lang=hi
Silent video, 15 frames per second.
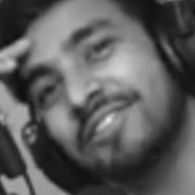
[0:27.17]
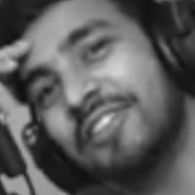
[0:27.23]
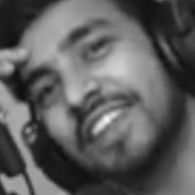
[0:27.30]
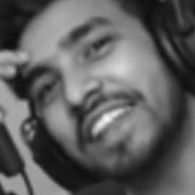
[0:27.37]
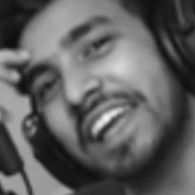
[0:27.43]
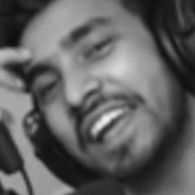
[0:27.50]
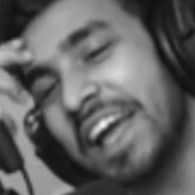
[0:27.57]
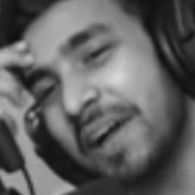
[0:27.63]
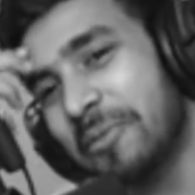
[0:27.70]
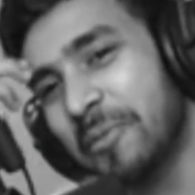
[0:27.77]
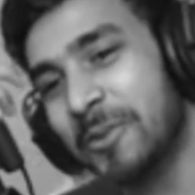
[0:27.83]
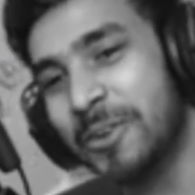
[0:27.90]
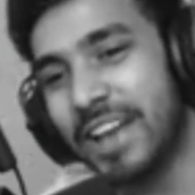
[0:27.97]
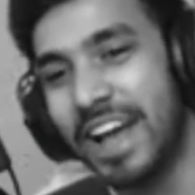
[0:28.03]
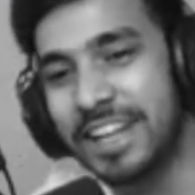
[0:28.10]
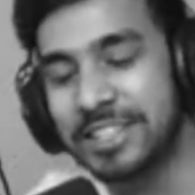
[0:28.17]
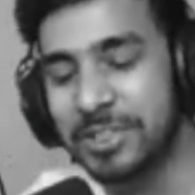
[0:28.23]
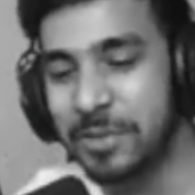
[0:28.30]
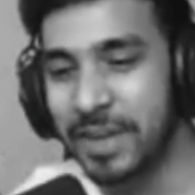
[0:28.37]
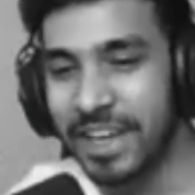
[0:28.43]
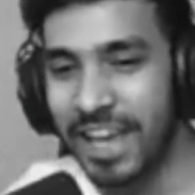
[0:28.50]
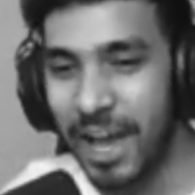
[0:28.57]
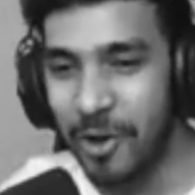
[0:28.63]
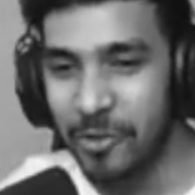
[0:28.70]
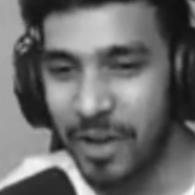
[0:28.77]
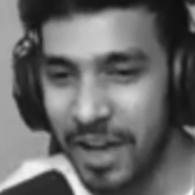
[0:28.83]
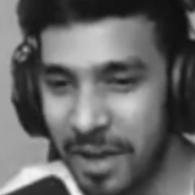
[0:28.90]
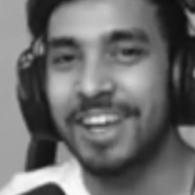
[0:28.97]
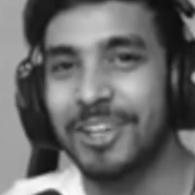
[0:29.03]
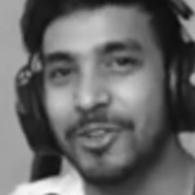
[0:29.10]
पता ही आपको लास्ट में क्या
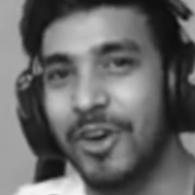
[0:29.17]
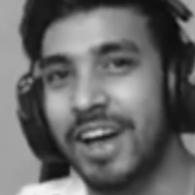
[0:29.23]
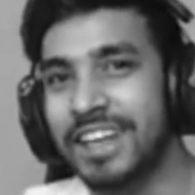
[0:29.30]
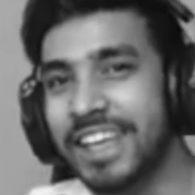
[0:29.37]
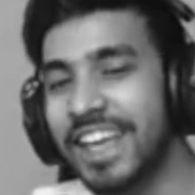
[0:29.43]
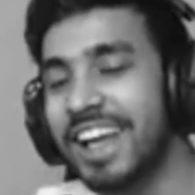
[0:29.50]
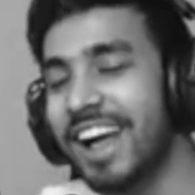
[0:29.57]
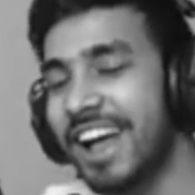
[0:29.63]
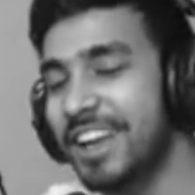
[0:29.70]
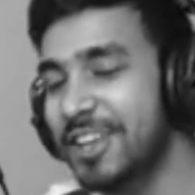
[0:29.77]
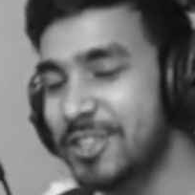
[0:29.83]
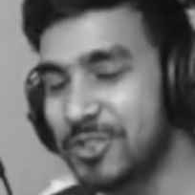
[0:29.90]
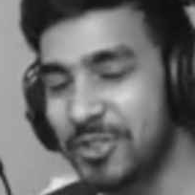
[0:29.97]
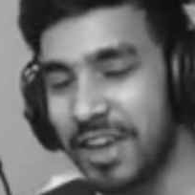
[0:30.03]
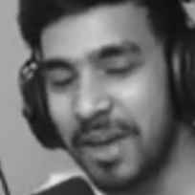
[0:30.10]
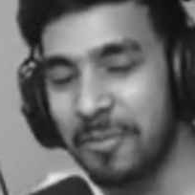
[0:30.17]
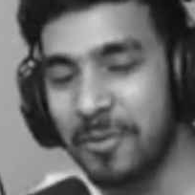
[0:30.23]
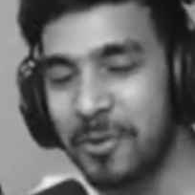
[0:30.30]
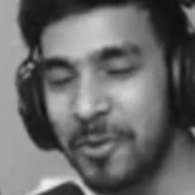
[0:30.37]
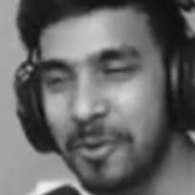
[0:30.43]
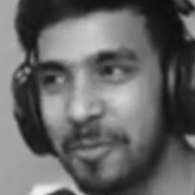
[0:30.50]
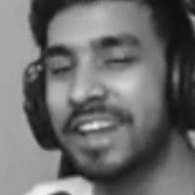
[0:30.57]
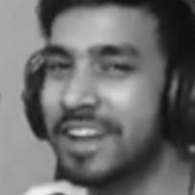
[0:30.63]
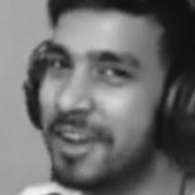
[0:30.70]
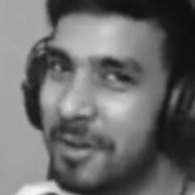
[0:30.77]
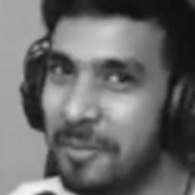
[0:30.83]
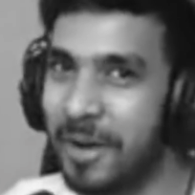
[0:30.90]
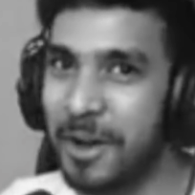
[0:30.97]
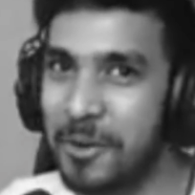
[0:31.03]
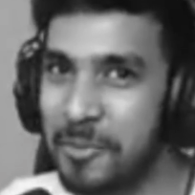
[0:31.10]
हुआ है तो आगे की कहानी जो आपको
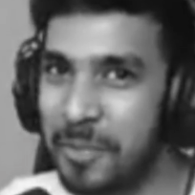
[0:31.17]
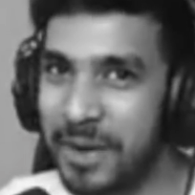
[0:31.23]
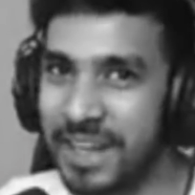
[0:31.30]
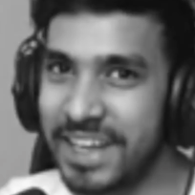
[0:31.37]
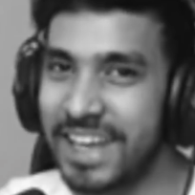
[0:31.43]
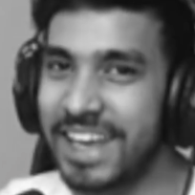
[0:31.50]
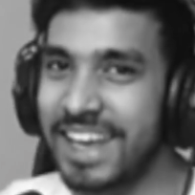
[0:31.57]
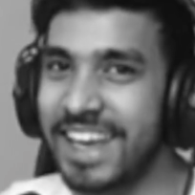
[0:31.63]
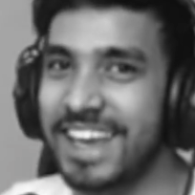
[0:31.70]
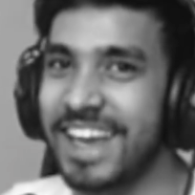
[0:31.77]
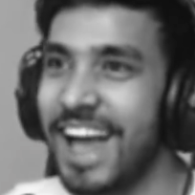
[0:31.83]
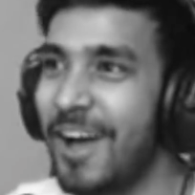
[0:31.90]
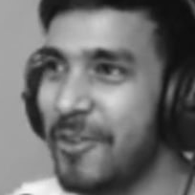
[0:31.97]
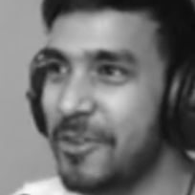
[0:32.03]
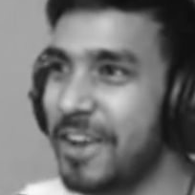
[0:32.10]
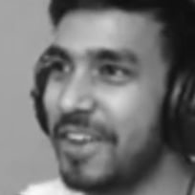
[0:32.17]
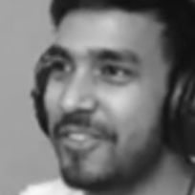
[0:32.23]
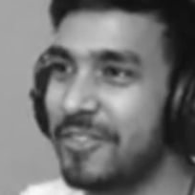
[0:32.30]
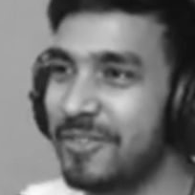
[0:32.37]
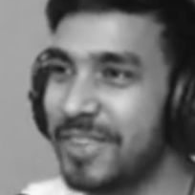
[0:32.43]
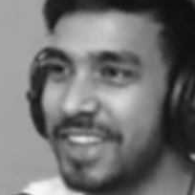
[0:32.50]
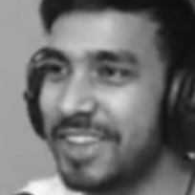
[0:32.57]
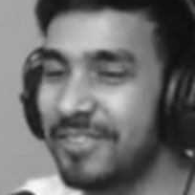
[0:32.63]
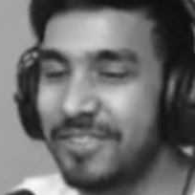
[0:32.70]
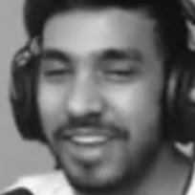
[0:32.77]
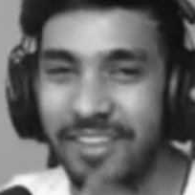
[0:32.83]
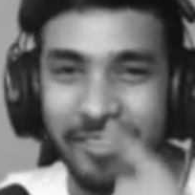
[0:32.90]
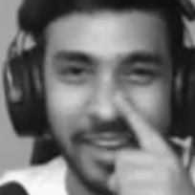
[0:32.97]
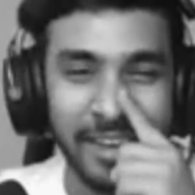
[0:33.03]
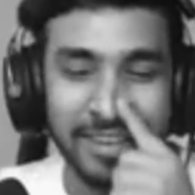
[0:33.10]
मालूम पड़ेगी कि क्या होने मतलब
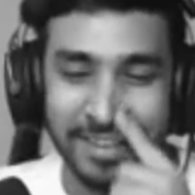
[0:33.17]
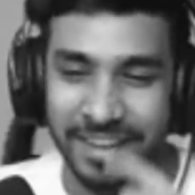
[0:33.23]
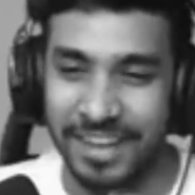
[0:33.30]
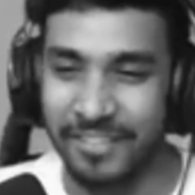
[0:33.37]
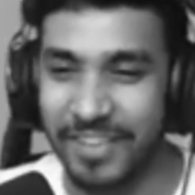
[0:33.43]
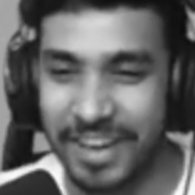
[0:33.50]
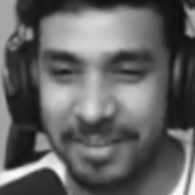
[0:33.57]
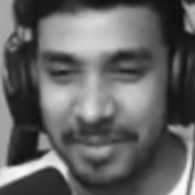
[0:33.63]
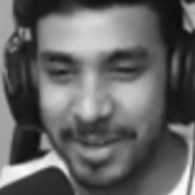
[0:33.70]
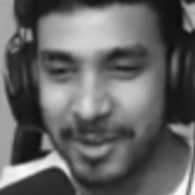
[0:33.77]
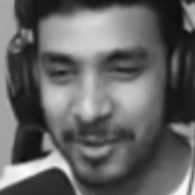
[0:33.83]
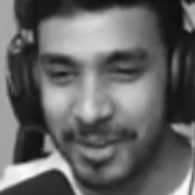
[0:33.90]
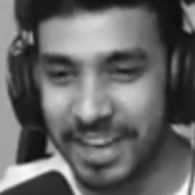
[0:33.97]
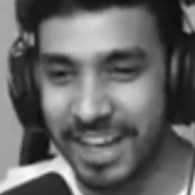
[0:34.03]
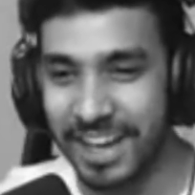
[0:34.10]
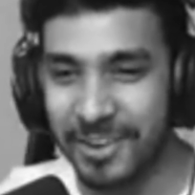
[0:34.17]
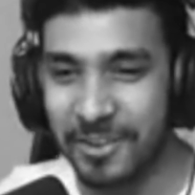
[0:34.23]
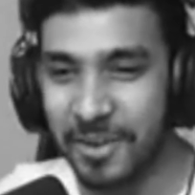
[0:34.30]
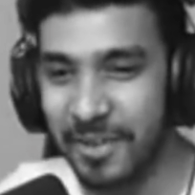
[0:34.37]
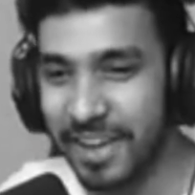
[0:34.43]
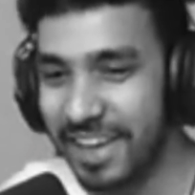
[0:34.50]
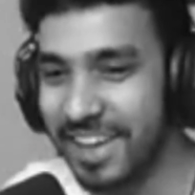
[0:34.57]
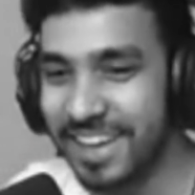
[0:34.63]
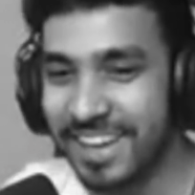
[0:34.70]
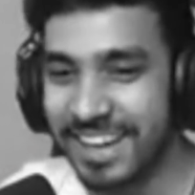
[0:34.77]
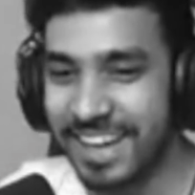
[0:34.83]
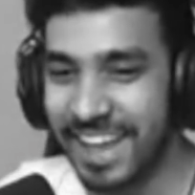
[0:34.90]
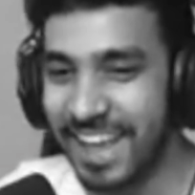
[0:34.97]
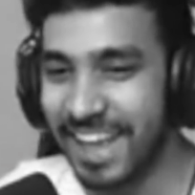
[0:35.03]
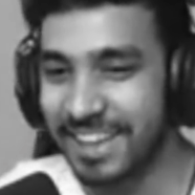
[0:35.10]
मैं ऐसे रिवील बिल्कुल नहीं करूंगा भाई
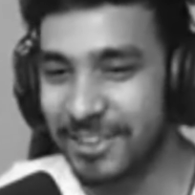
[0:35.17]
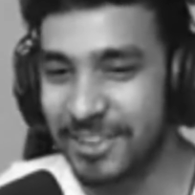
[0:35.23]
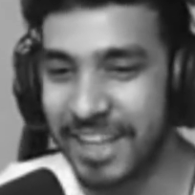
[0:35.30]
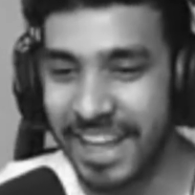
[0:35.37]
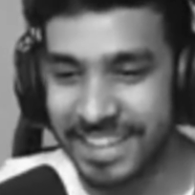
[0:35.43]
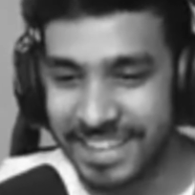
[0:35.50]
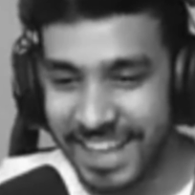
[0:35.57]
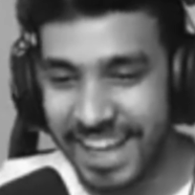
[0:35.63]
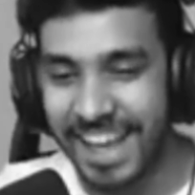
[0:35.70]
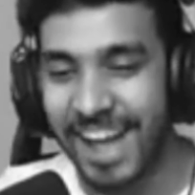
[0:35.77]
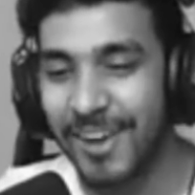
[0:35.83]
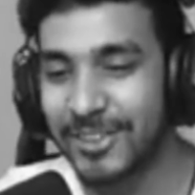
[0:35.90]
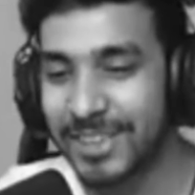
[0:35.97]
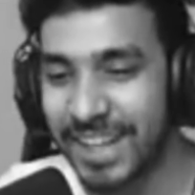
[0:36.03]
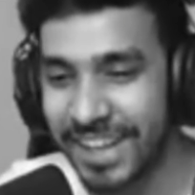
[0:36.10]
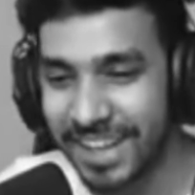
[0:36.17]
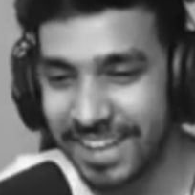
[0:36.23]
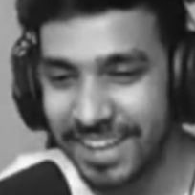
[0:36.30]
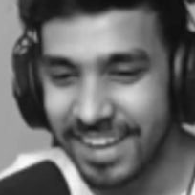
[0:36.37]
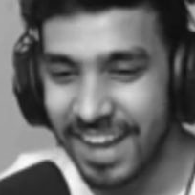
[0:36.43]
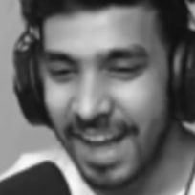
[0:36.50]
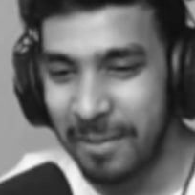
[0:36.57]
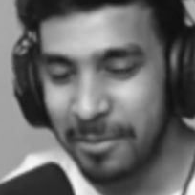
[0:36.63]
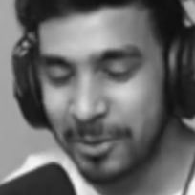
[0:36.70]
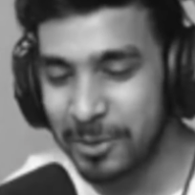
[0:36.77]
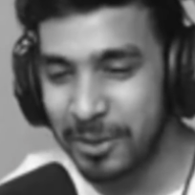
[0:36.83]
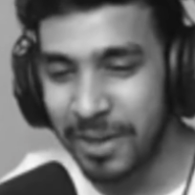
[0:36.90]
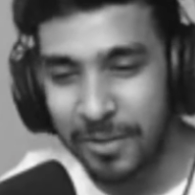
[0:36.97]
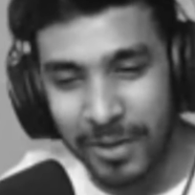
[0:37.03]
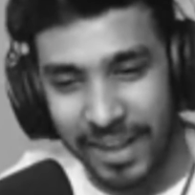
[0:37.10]
ठीक है तो देखते हैं क्या होता है आप
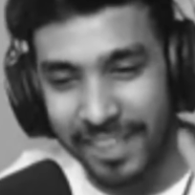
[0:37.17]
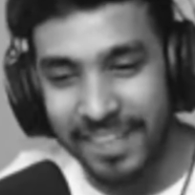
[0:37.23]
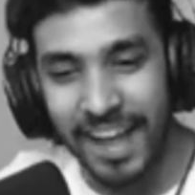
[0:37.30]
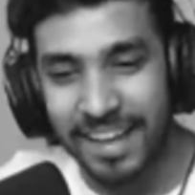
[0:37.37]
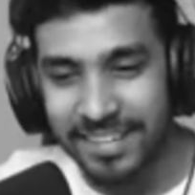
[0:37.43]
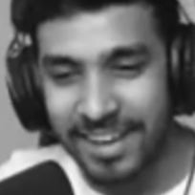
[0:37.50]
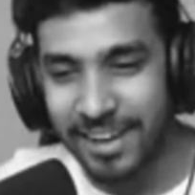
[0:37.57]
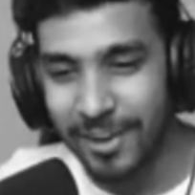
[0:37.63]
लोग थोड़ा बहुत अंदाजा